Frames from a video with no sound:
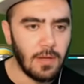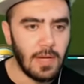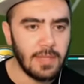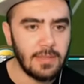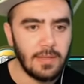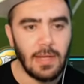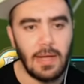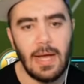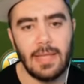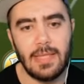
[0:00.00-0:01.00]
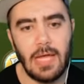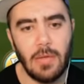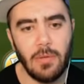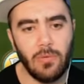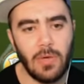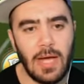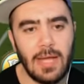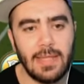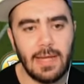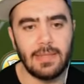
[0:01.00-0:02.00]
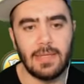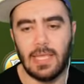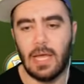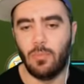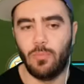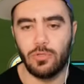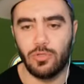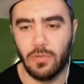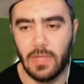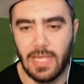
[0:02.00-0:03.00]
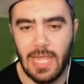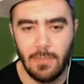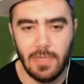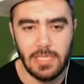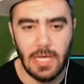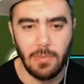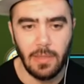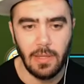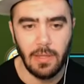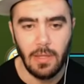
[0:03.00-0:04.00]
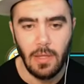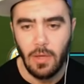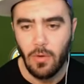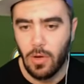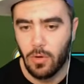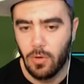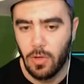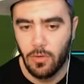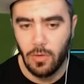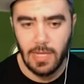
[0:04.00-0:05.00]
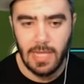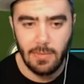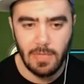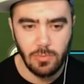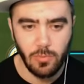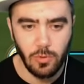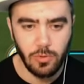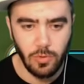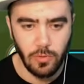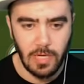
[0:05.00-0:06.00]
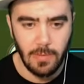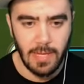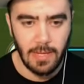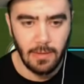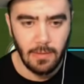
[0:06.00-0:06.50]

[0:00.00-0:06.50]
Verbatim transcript: At. At abi bunu at artık ya. Bu pozisyonlar gelmez abi. Öyle kolay kolay gelmez bu pozisyonlar be.